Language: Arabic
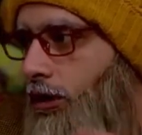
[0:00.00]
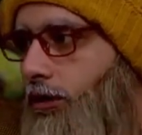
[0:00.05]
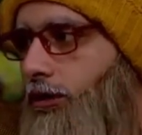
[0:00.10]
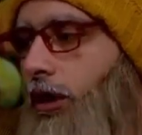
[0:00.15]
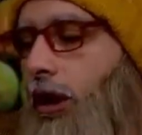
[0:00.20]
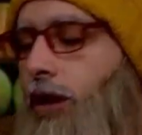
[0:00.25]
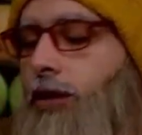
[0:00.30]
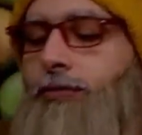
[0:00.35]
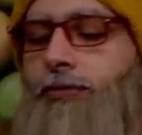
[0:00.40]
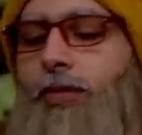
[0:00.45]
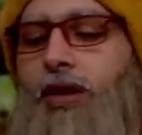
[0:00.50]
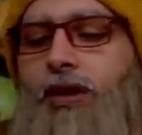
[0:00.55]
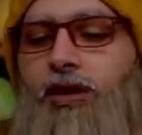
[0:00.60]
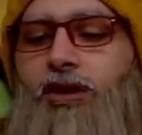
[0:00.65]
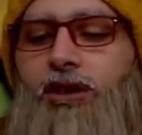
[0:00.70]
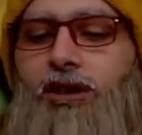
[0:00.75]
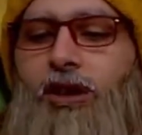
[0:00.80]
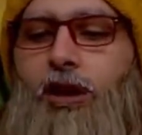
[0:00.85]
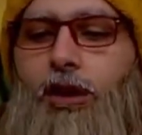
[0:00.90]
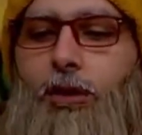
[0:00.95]
يا اما
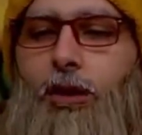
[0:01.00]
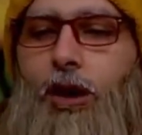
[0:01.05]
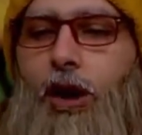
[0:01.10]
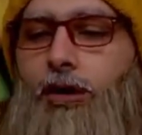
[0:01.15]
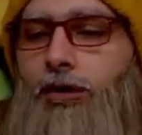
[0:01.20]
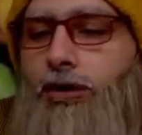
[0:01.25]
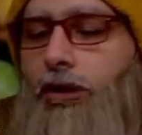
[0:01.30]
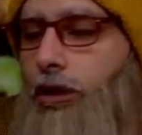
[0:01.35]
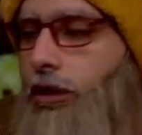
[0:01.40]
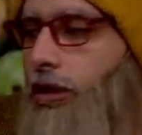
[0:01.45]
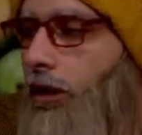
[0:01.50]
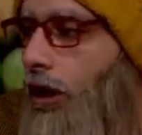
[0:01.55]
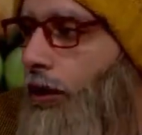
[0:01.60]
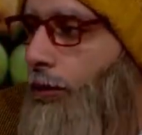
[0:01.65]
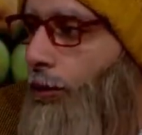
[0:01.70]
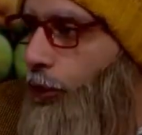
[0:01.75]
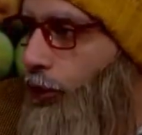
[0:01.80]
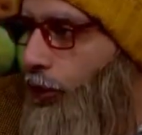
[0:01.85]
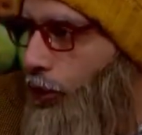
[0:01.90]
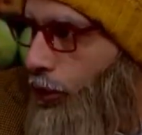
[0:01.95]
نزرعه عن طريق
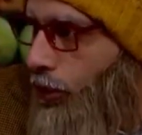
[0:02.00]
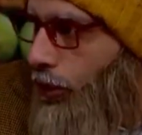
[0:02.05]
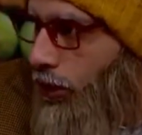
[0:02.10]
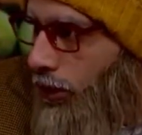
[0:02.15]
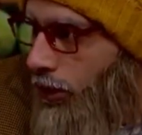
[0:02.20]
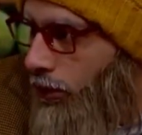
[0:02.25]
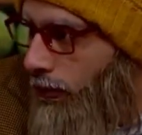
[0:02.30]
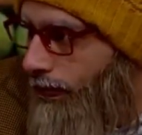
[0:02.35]
البذور